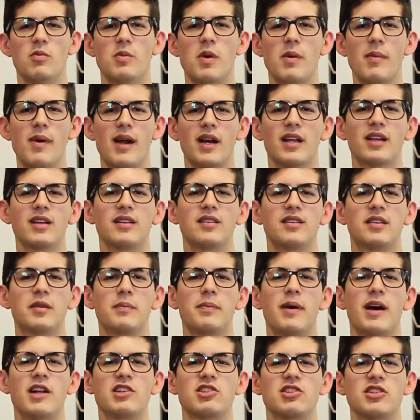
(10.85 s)
uma marca de
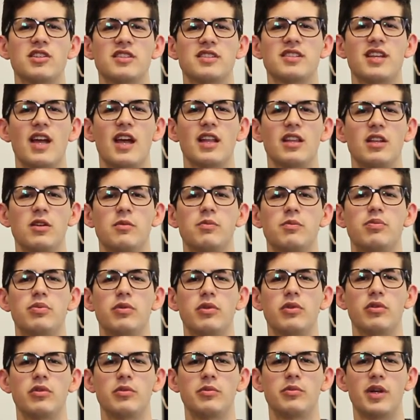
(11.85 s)
sapatos lançada
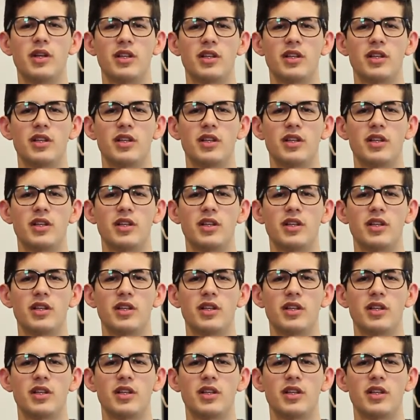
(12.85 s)
pelo